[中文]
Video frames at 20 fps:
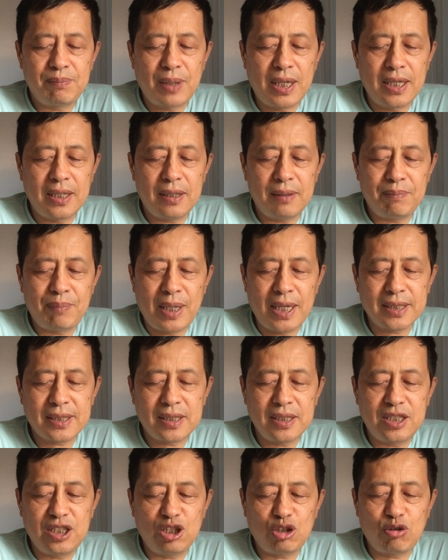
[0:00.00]
巴巴
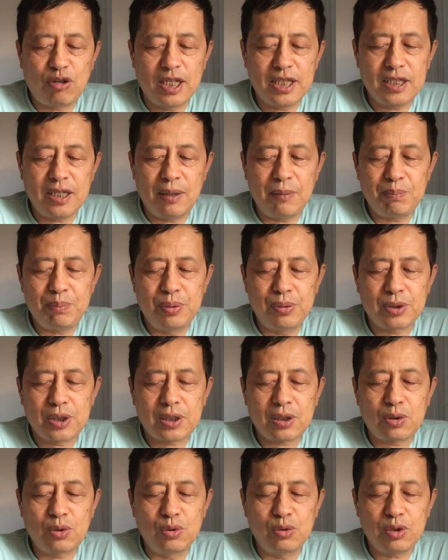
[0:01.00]
斯集团的普
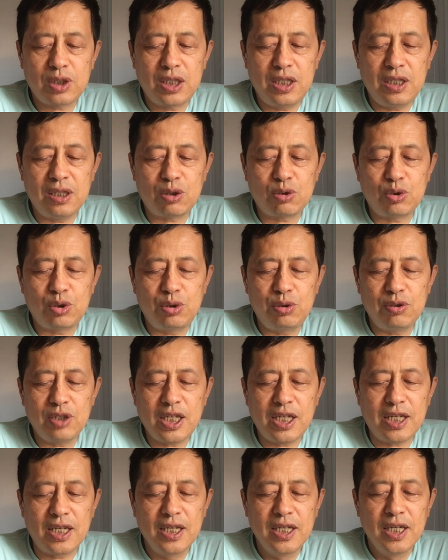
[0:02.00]
什图地区
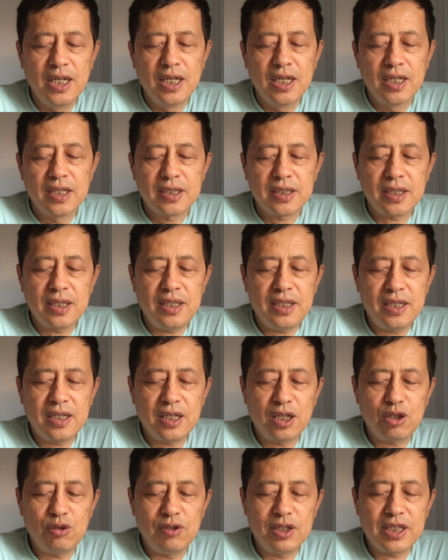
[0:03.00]
内，这一
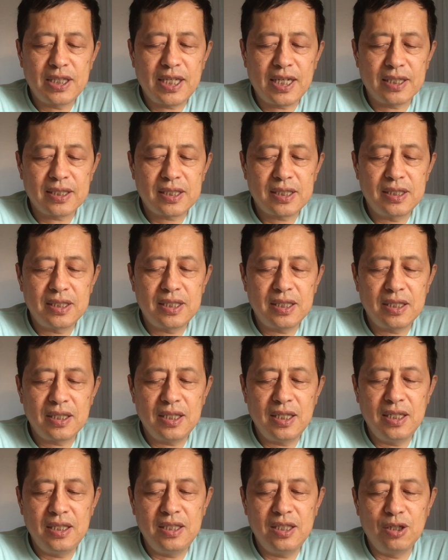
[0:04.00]
个论点至今
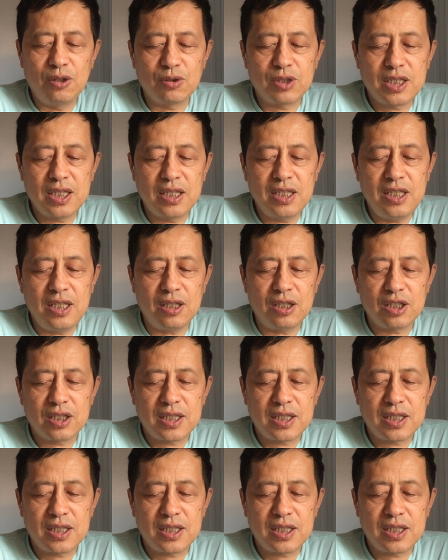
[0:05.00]
仍有争议。